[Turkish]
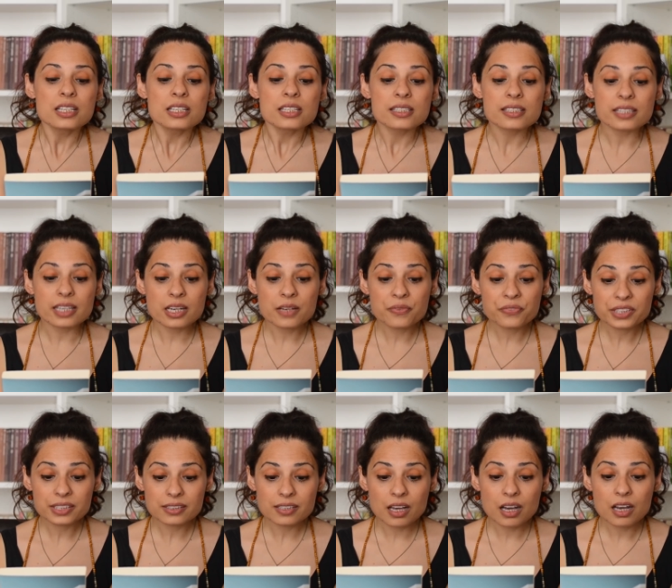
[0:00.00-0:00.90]

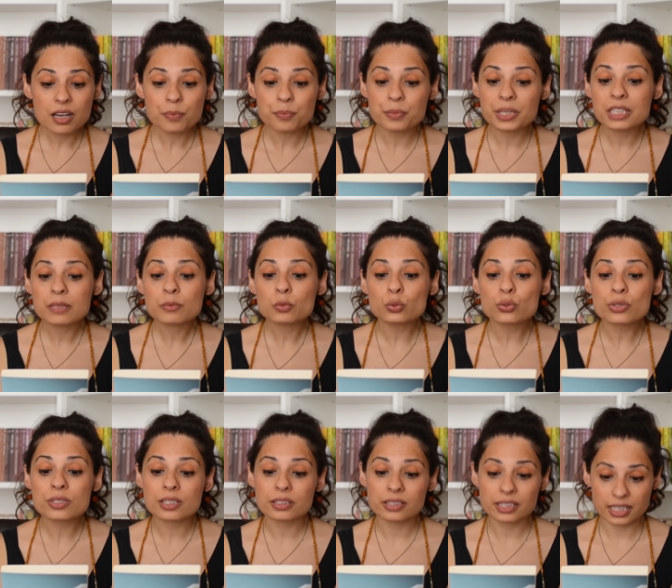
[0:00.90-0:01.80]
Serafita benim
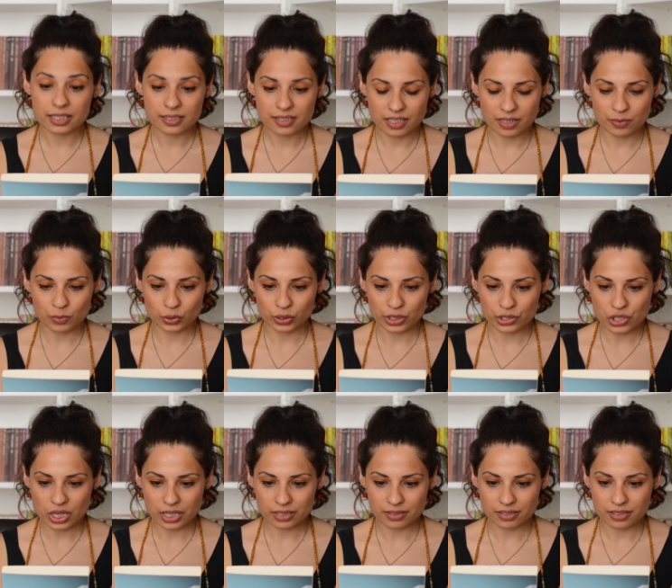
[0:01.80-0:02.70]
ustalık eserim
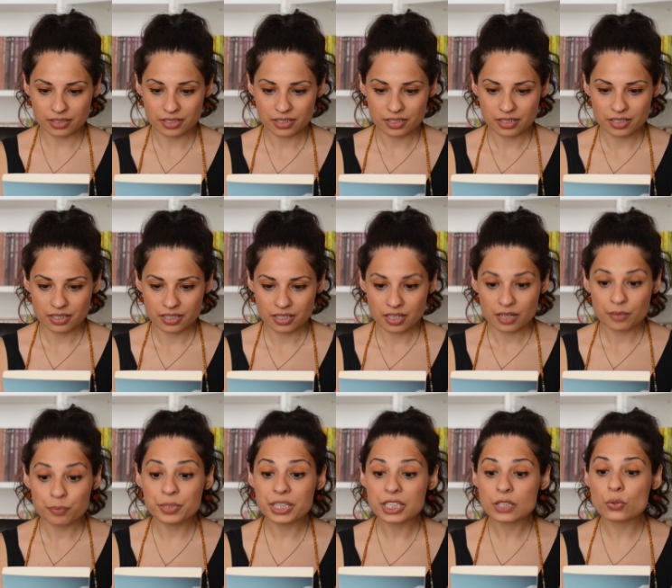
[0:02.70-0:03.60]
olacaktır.
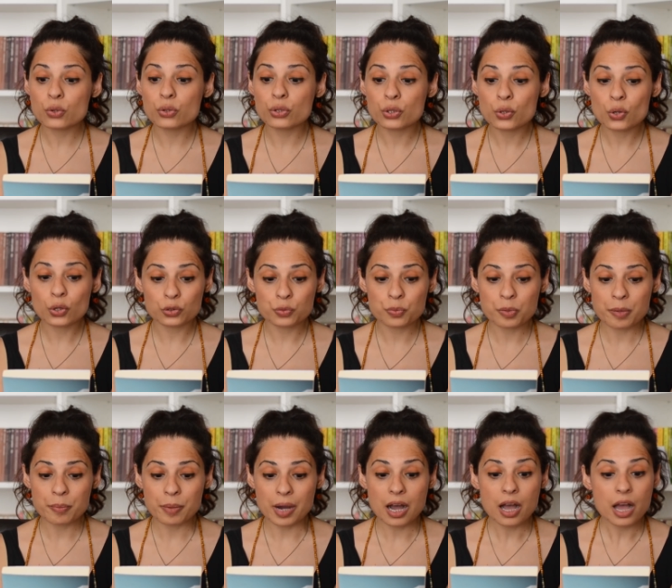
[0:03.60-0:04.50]
Bir Goriot
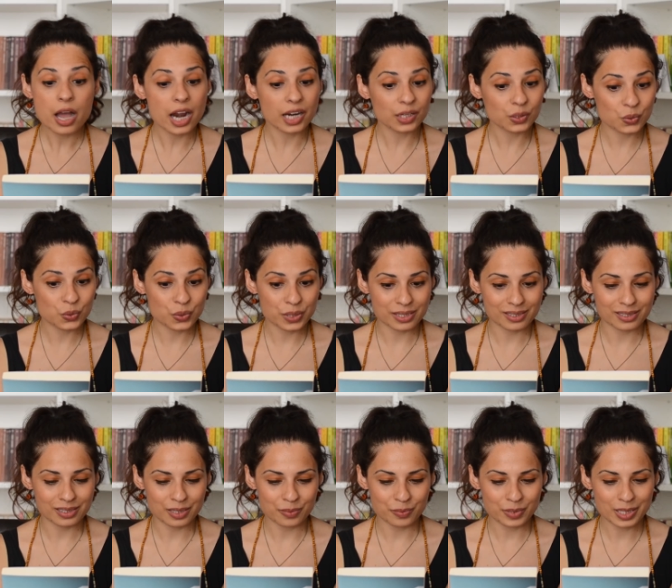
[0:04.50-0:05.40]
Baba her gün
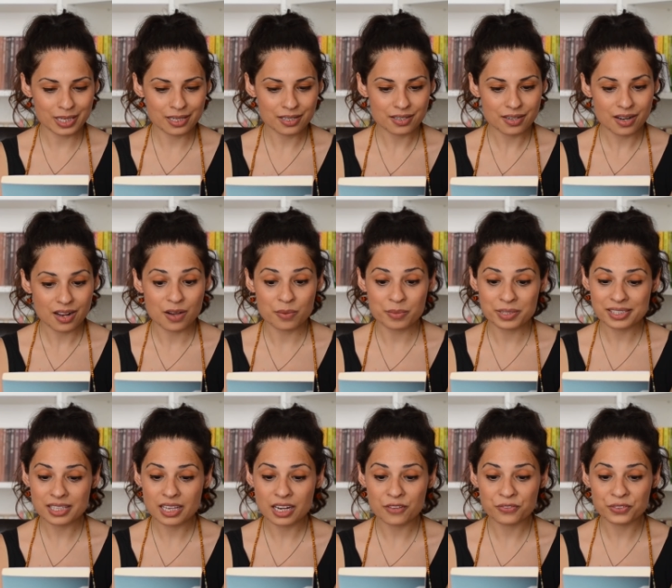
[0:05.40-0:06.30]
yazılabilir ama
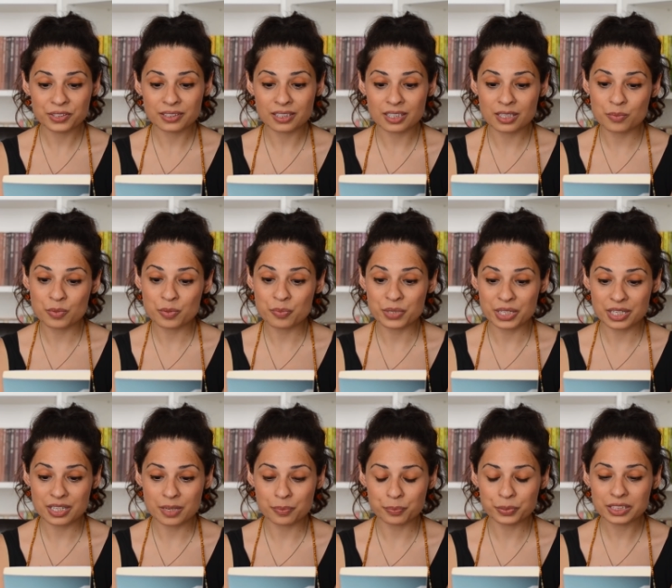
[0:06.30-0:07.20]
Serafita gibi bir
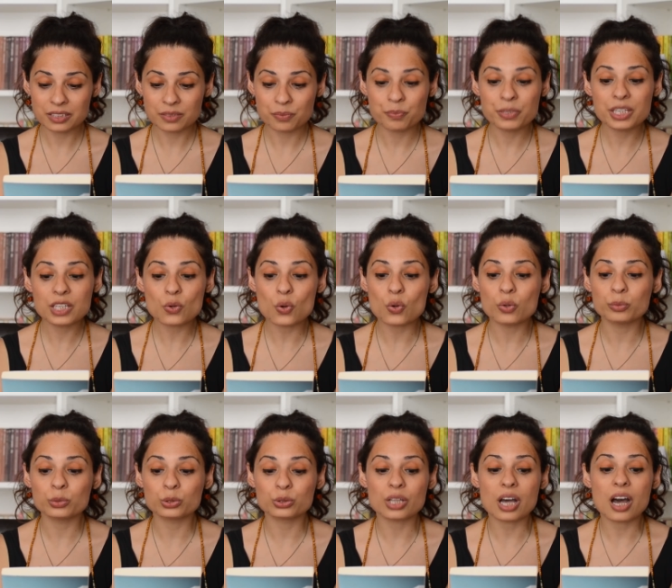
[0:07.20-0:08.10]
yapıt bir
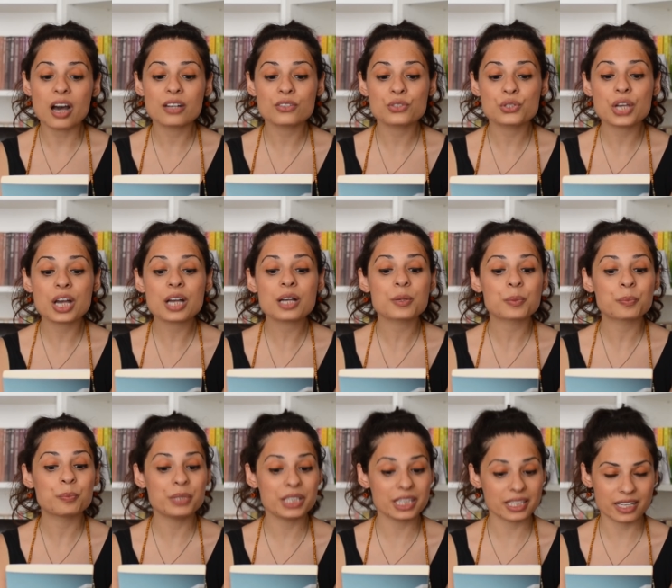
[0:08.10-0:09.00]
ömürde ancak
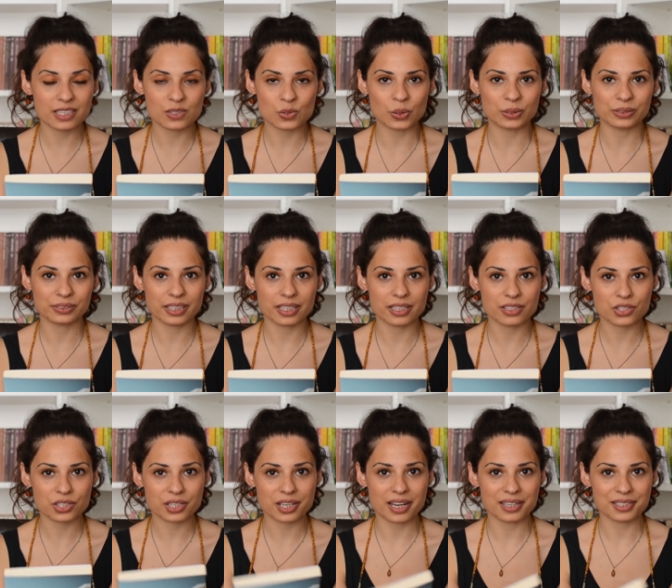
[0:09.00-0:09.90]
bir kez ortaya
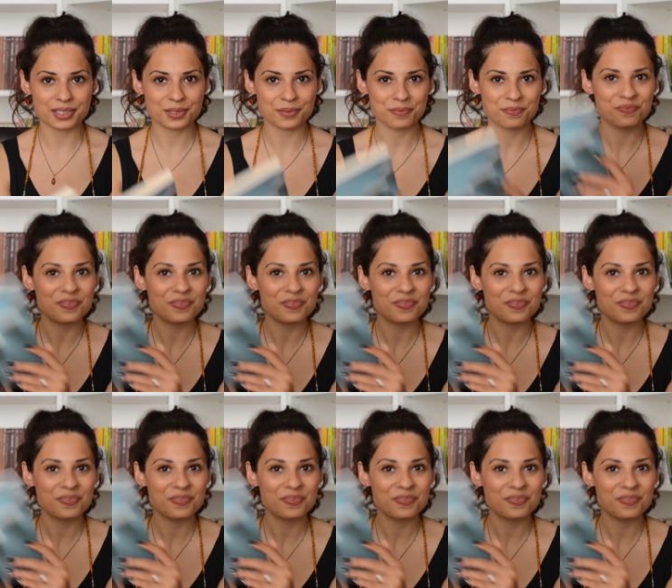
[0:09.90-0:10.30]
çıkar.''